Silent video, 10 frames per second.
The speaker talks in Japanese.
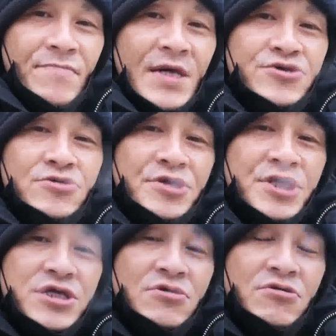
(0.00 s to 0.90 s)
その
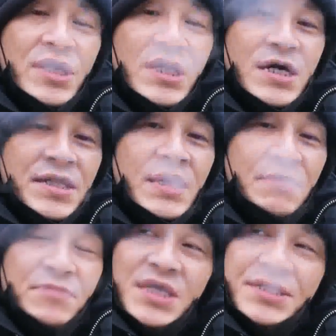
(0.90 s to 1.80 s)
臨機応変がね、
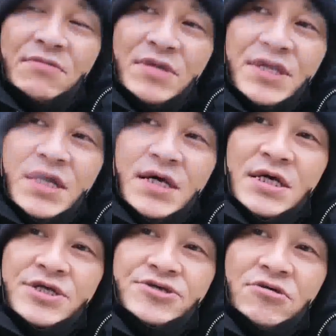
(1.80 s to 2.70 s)
皆さんはね、
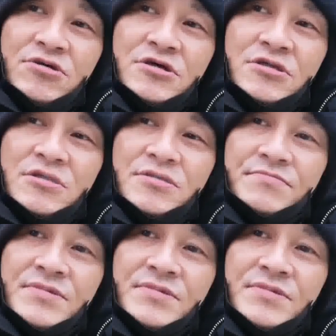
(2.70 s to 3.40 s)
すごく、